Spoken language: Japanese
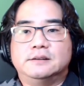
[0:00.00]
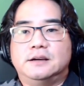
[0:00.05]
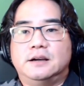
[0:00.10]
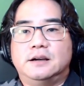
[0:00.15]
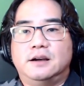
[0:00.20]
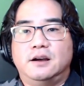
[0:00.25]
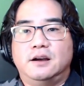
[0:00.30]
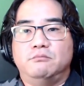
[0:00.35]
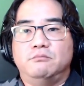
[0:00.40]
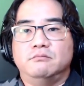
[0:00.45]

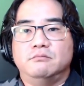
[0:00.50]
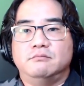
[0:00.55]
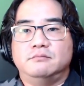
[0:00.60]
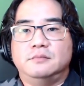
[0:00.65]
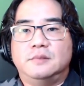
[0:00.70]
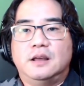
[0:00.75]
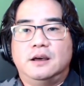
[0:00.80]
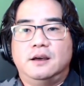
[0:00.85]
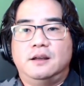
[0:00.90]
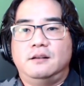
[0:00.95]
お互いに
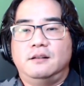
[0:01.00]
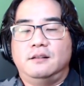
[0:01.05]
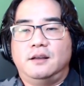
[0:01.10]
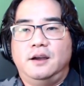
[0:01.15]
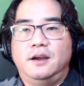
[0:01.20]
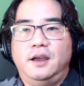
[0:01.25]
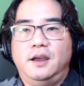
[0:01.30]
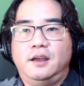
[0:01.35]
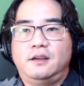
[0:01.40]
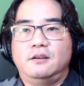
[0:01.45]
尊敬
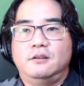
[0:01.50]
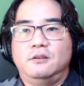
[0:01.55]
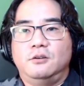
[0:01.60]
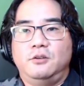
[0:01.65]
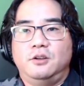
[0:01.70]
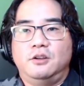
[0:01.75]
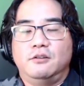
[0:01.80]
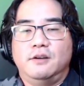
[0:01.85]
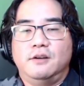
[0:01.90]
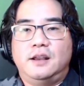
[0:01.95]
しない、